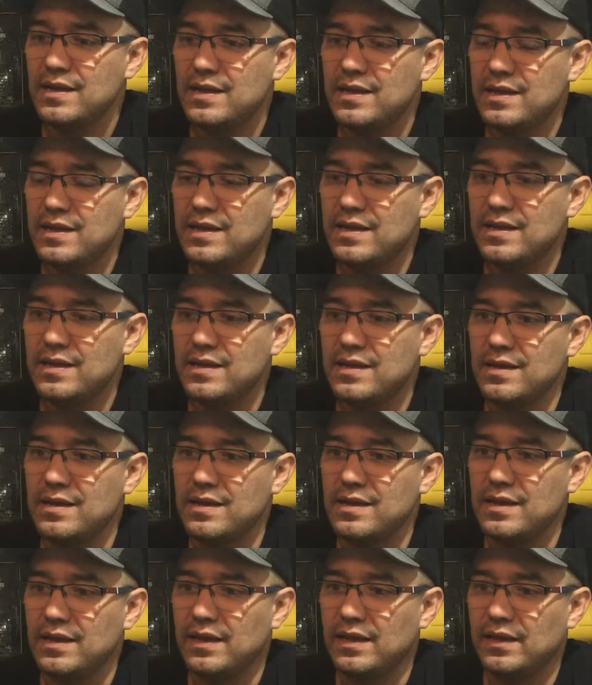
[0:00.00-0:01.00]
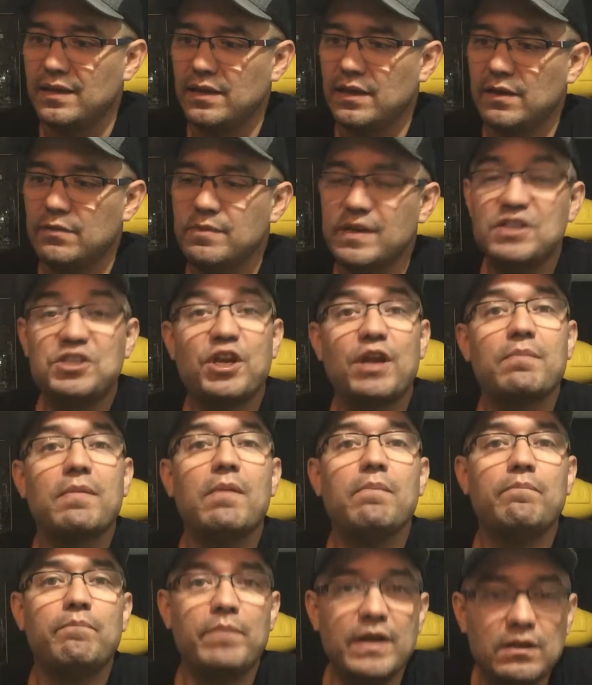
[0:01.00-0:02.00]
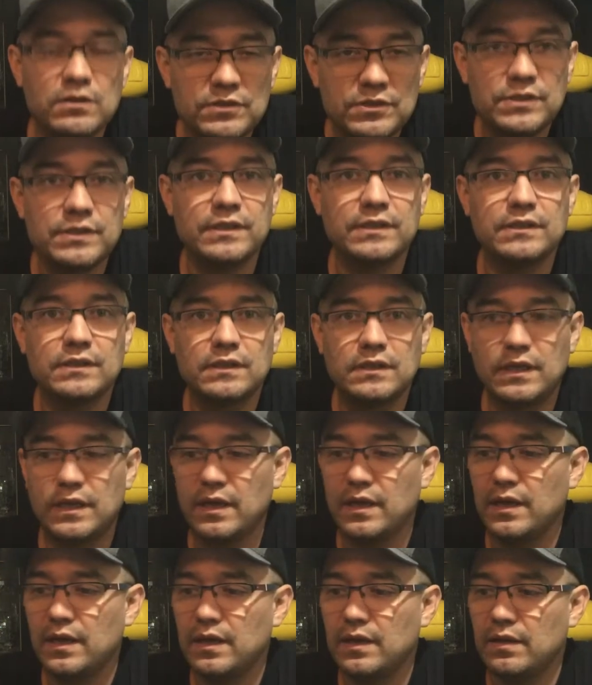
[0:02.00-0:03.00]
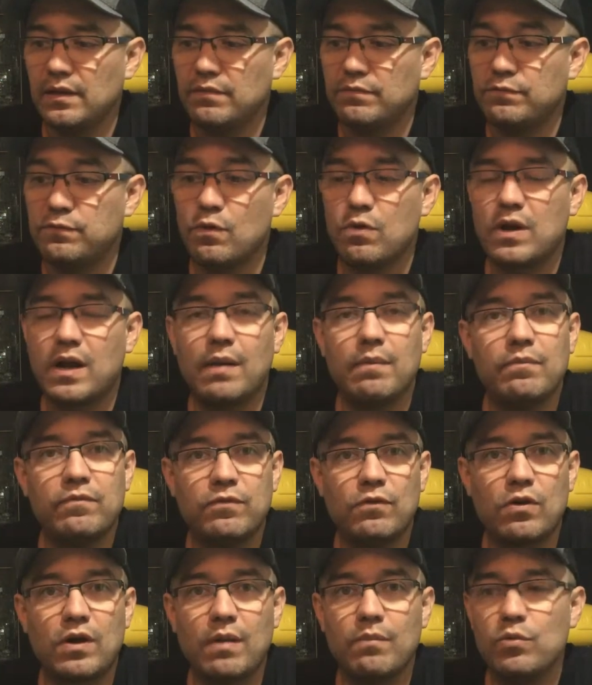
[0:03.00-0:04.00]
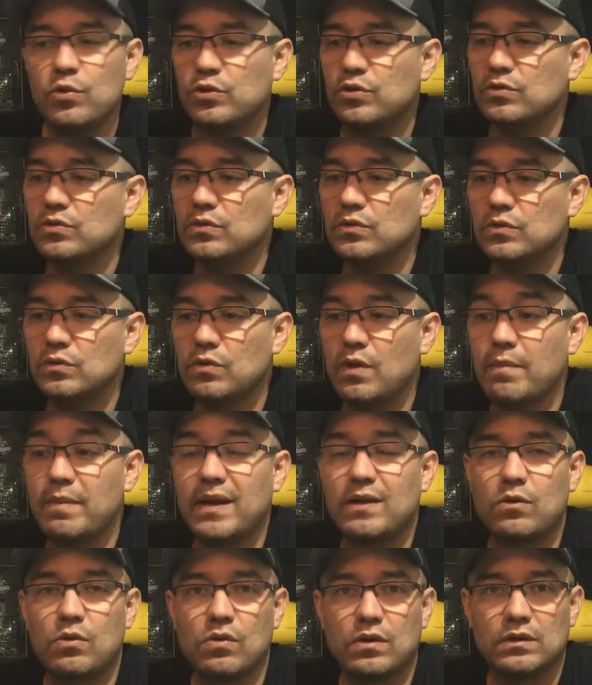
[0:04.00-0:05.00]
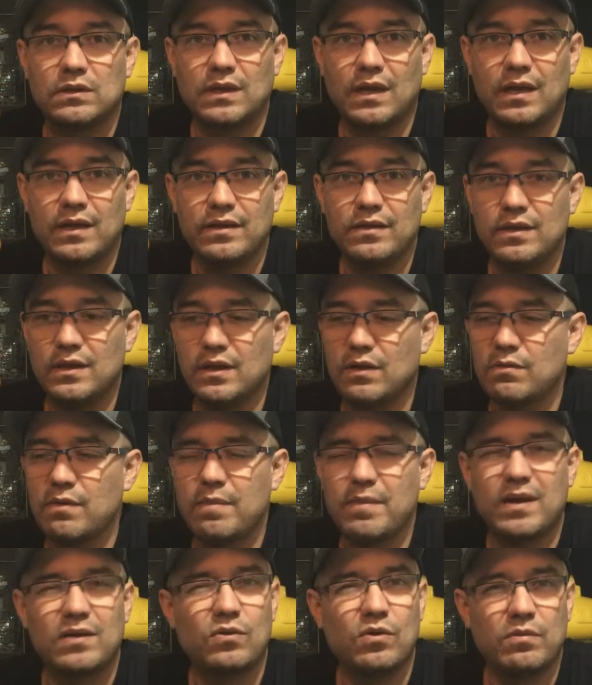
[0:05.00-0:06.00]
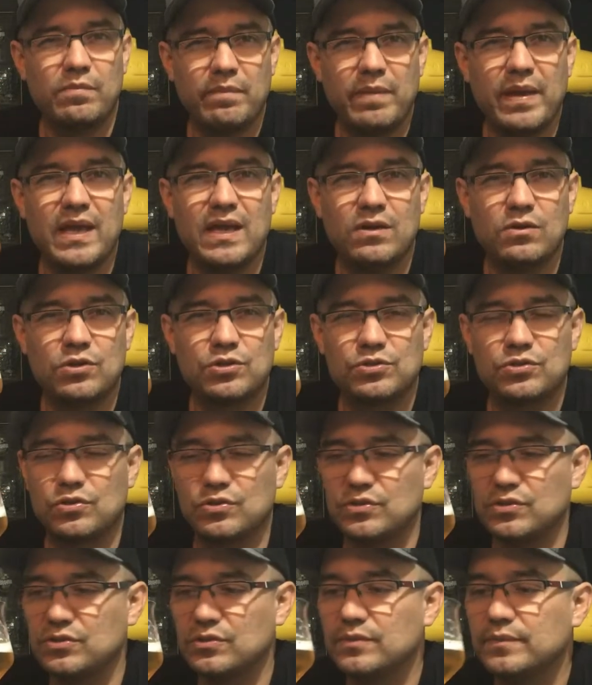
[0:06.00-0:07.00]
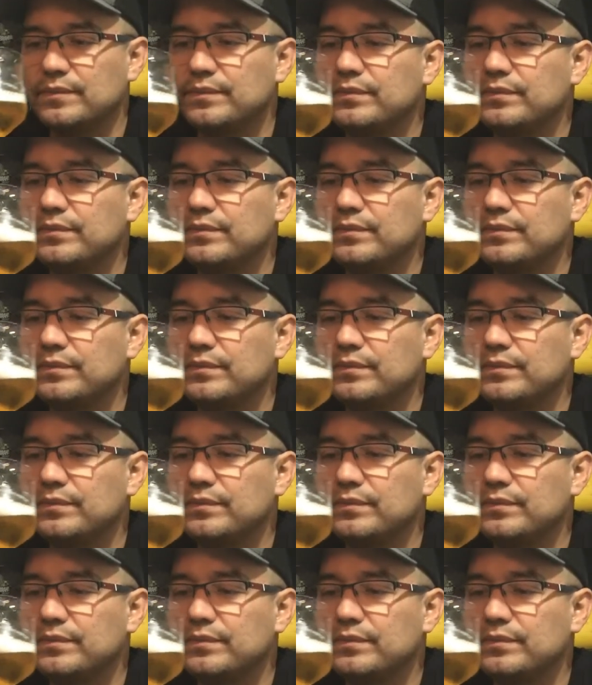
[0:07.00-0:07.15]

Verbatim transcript: é, é, é uma German Pilsen que foca, foca muito no, no amargor, tá? E é um amargor bem gostoso.